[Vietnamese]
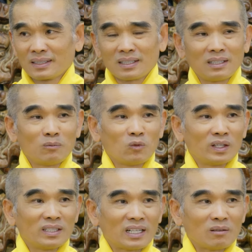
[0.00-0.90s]
Cho nên một
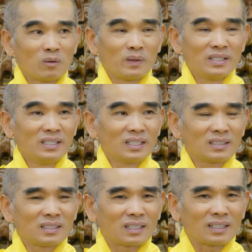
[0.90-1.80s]
vị thánh mà bị giết
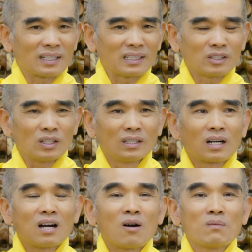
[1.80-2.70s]
chết là cái chuyện đó
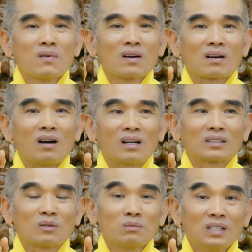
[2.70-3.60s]
không có
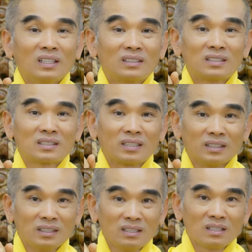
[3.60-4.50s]
trong lịch
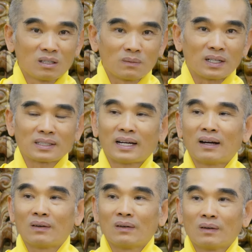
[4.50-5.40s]
sử của Phật
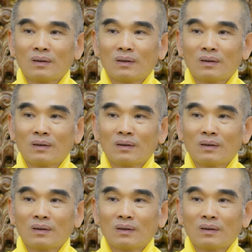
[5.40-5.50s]
giáo.